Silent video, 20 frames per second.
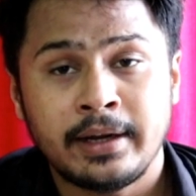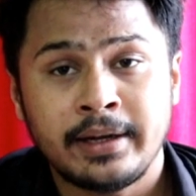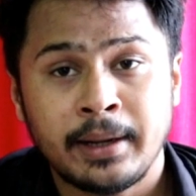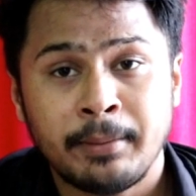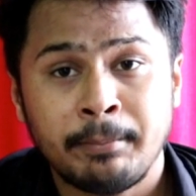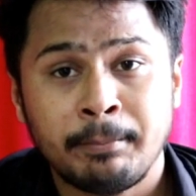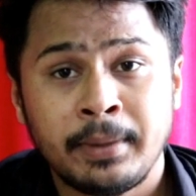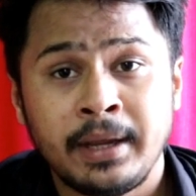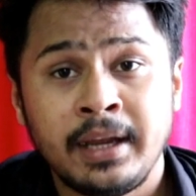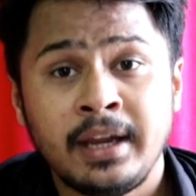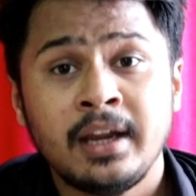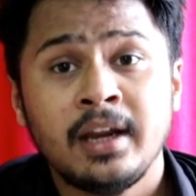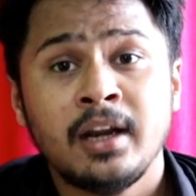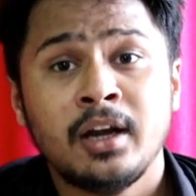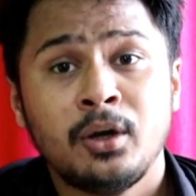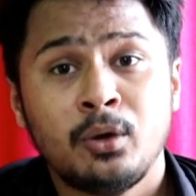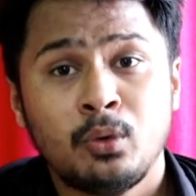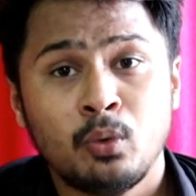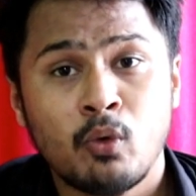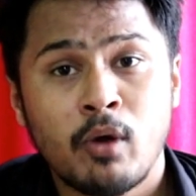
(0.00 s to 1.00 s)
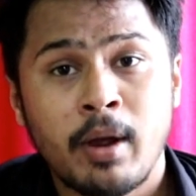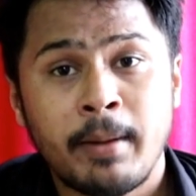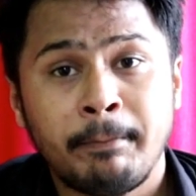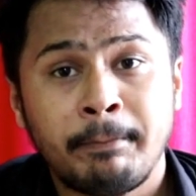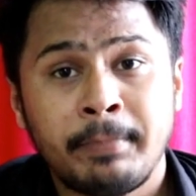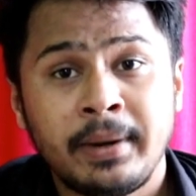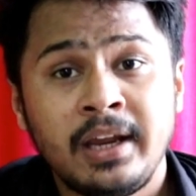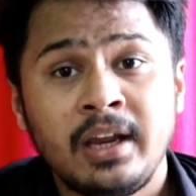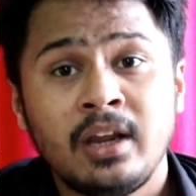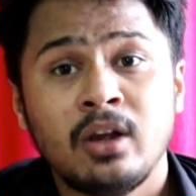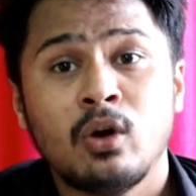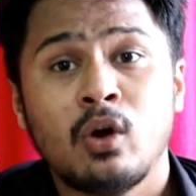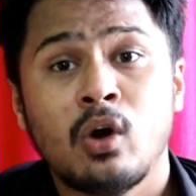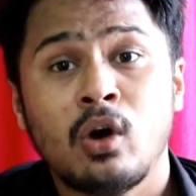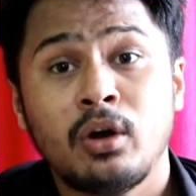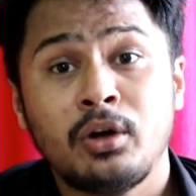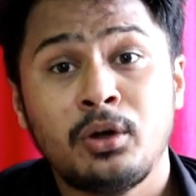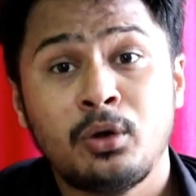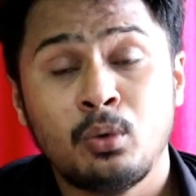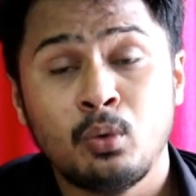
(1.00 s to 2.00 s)
एट एम पी टू एम पी
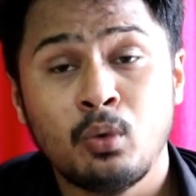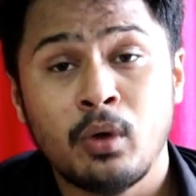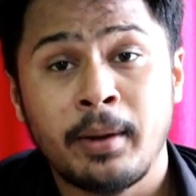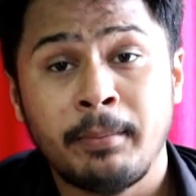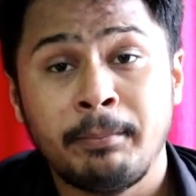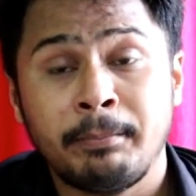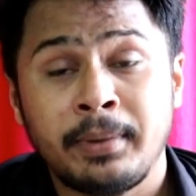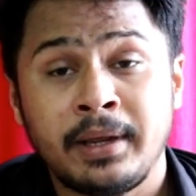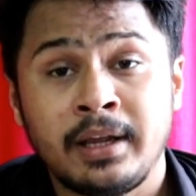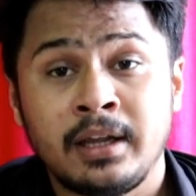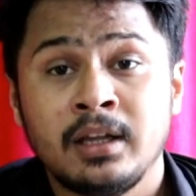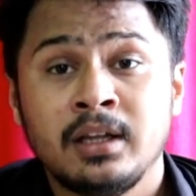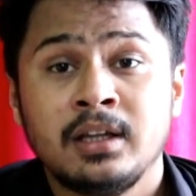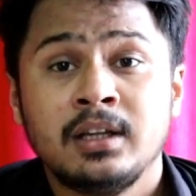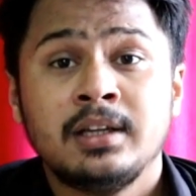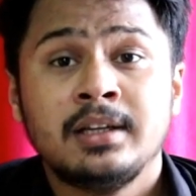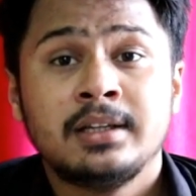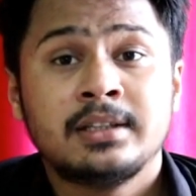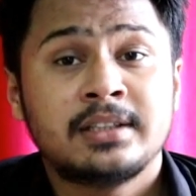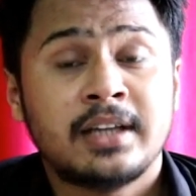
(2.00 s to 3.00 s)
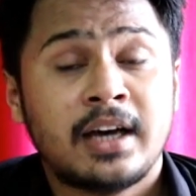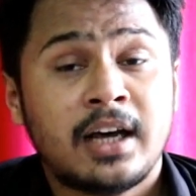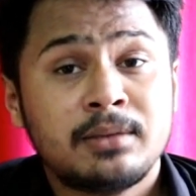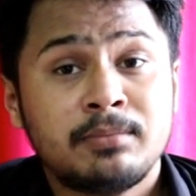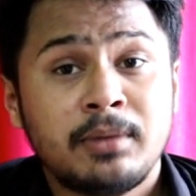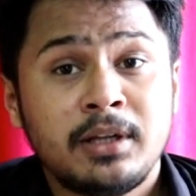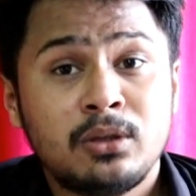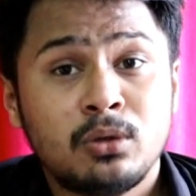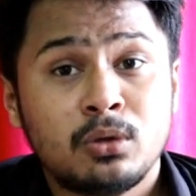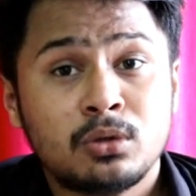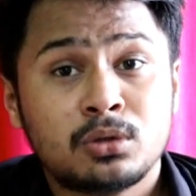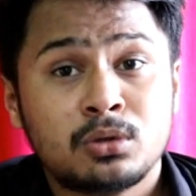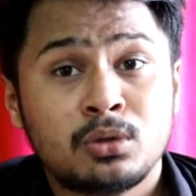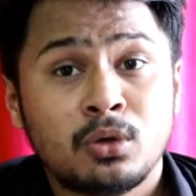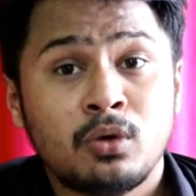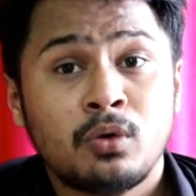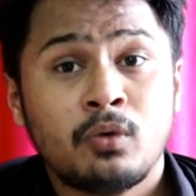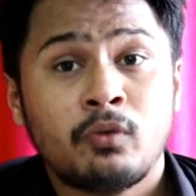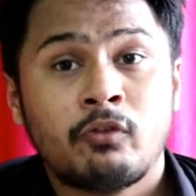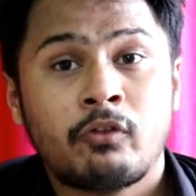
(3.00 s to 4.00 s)
और टू एम पी साथ में
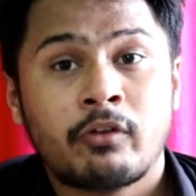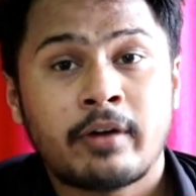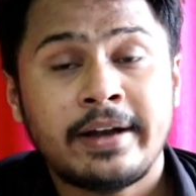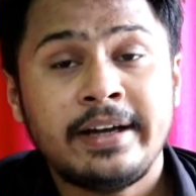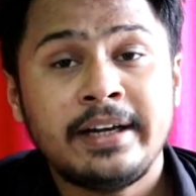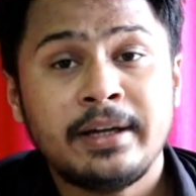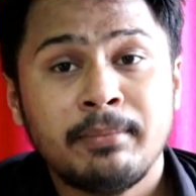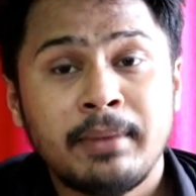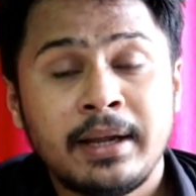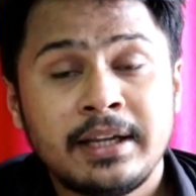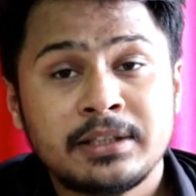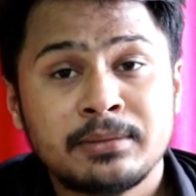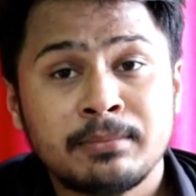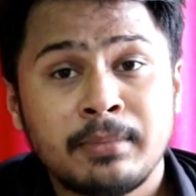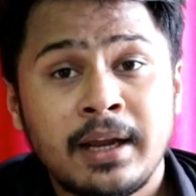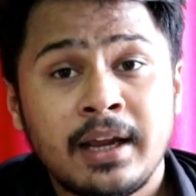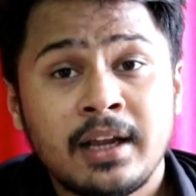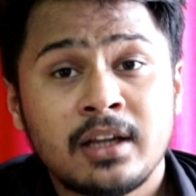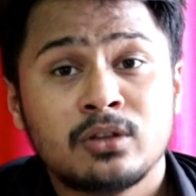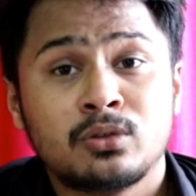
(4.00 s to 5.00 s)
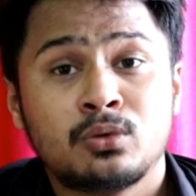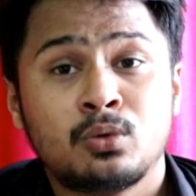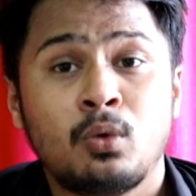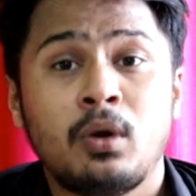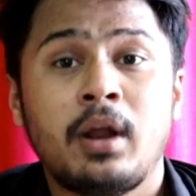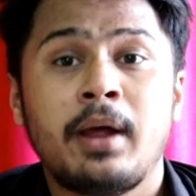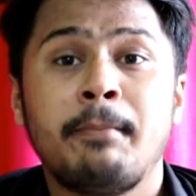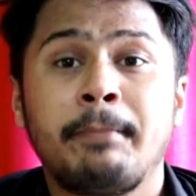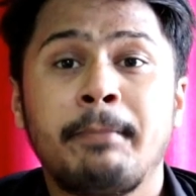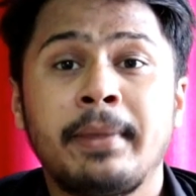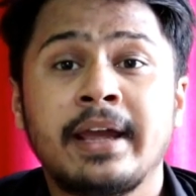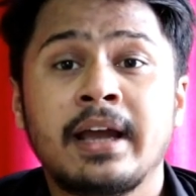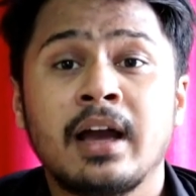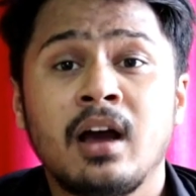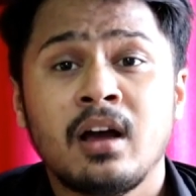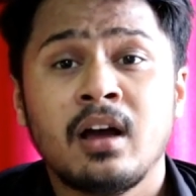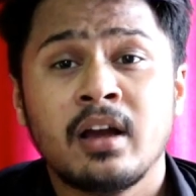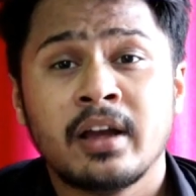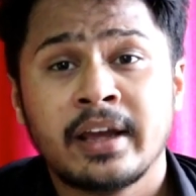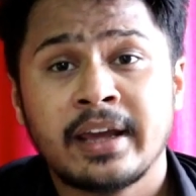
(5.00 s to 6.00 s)
दोस्तों फ्रंट में इसमें सोलह एम
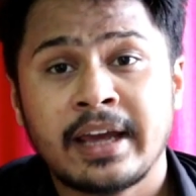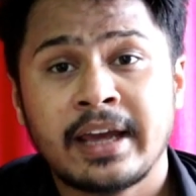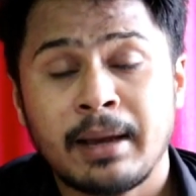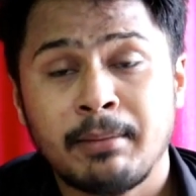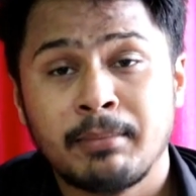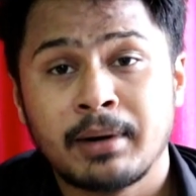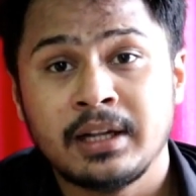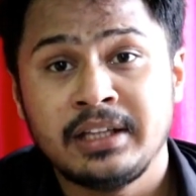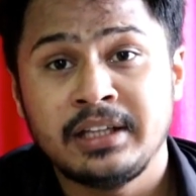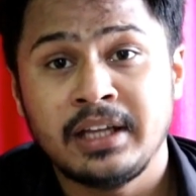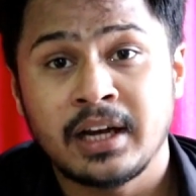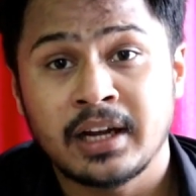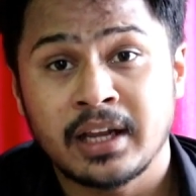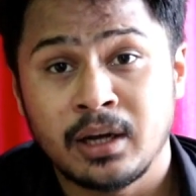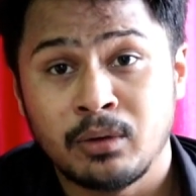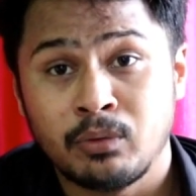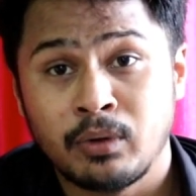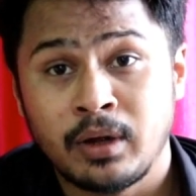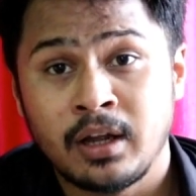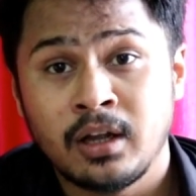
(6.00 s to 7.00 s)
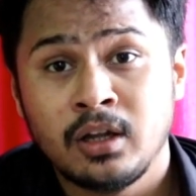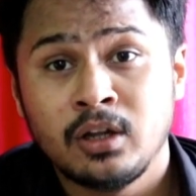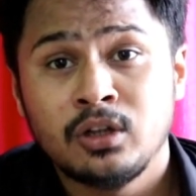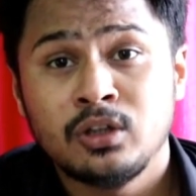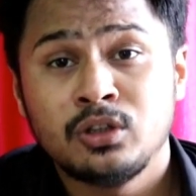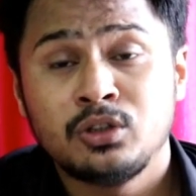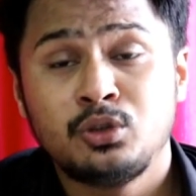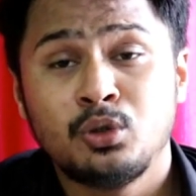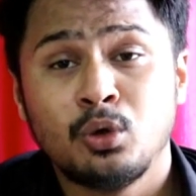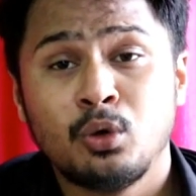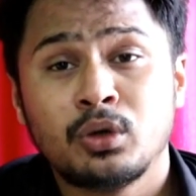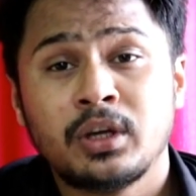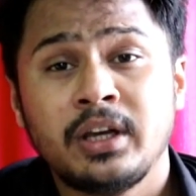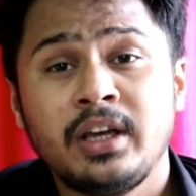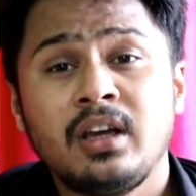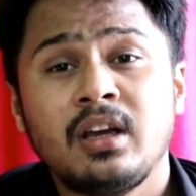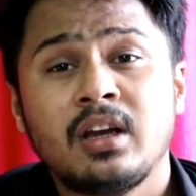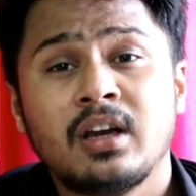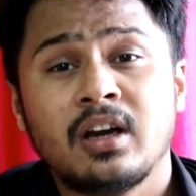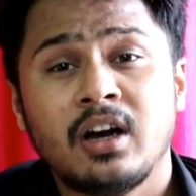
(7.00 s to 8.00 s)
का कैमरा दिया गया हुआ है जो
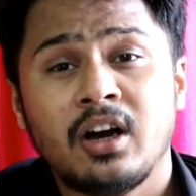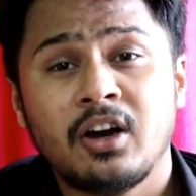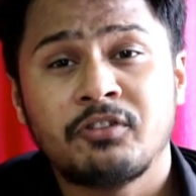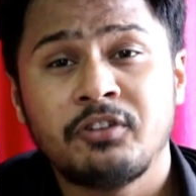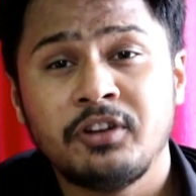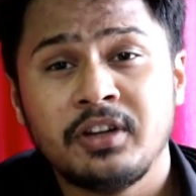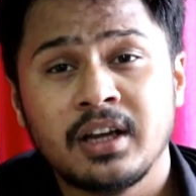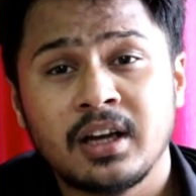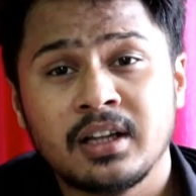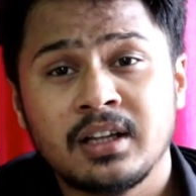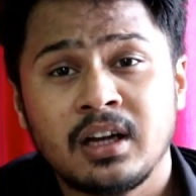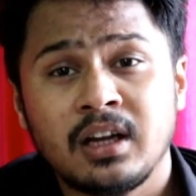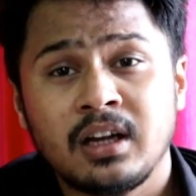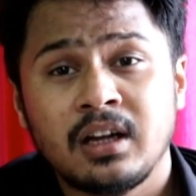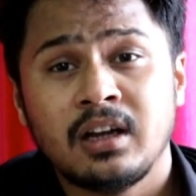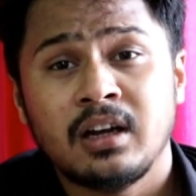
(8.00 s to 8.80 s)
कि काफ़ी ज़्यादा